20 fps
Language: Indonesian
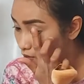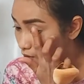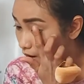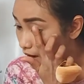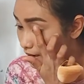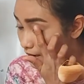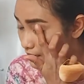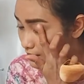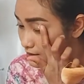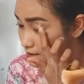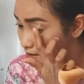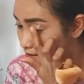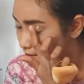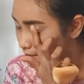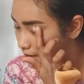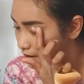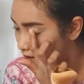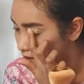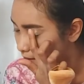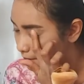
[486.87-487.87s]
kok ada sih
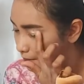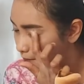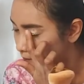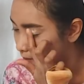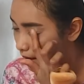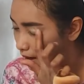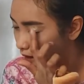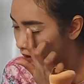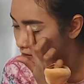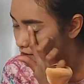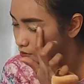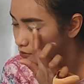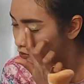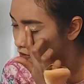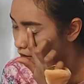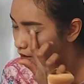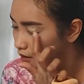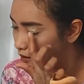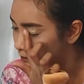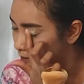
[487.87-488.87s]
sebenarnya tapi malas
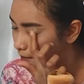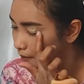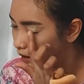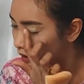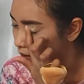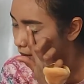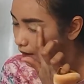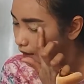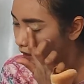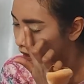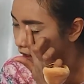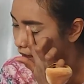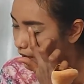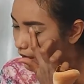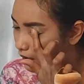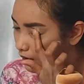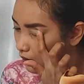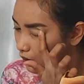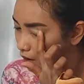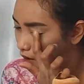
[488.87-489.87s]
untuk mengeluarkan
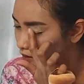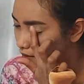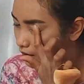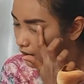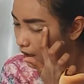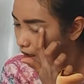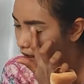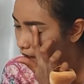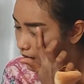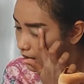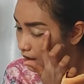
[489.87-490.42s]
dari kotak